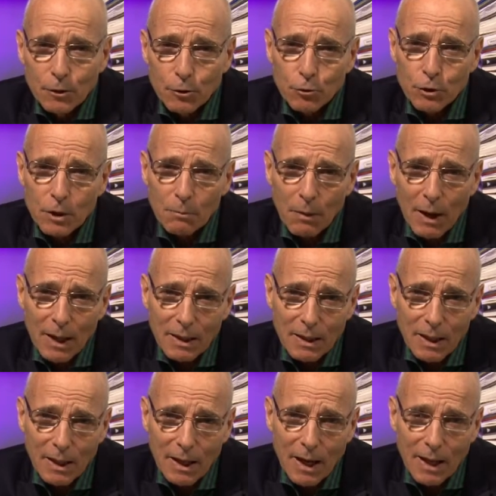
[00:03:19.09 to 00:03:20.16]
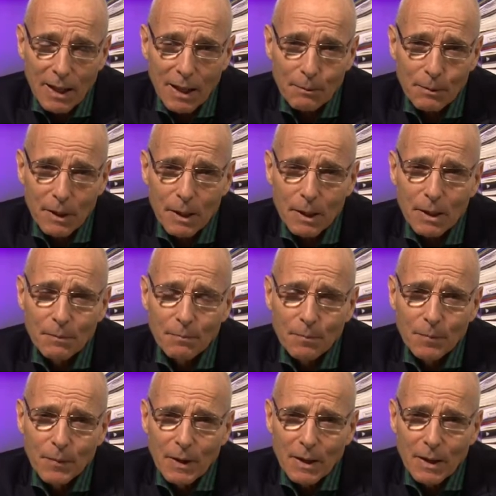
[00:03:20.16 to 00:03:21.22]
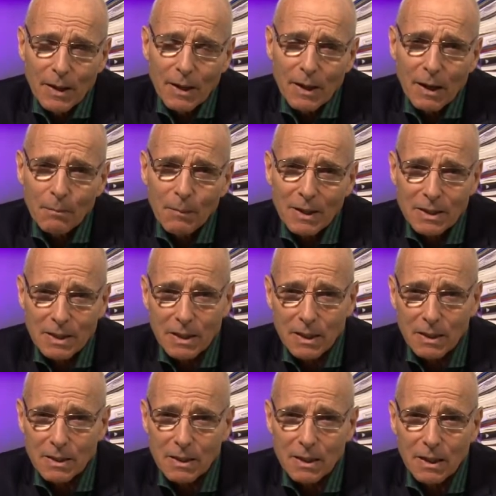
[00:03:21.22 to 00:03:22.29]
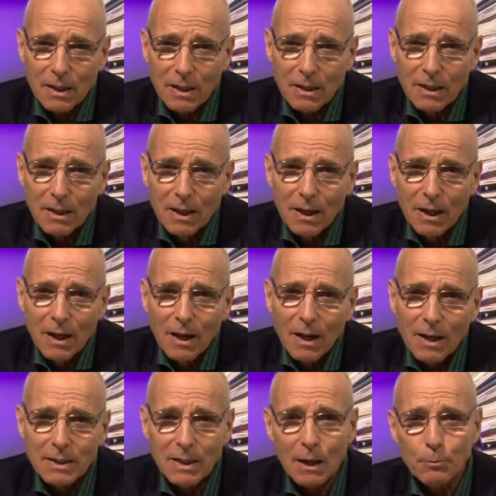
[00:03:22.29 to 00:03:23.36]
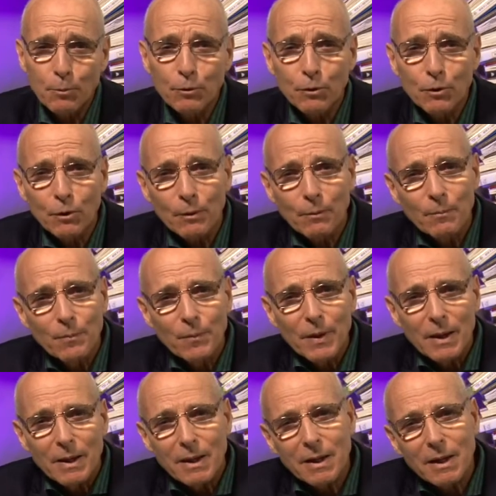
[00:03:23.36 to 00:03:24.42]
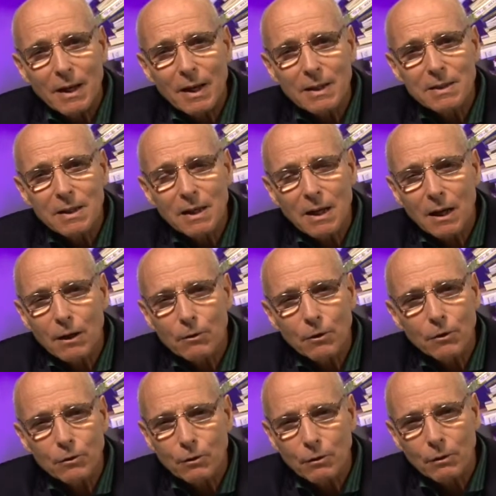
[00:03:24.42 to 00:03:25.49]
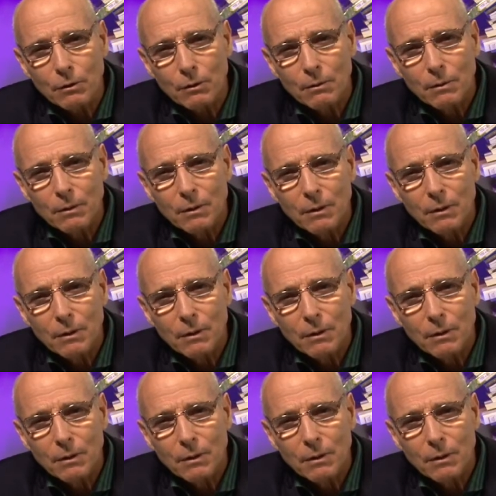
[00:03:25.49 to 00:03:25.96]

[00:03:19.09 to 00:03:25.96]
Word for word: Su semblante cada vez era más triste, hasta el punto en que la chica lo notó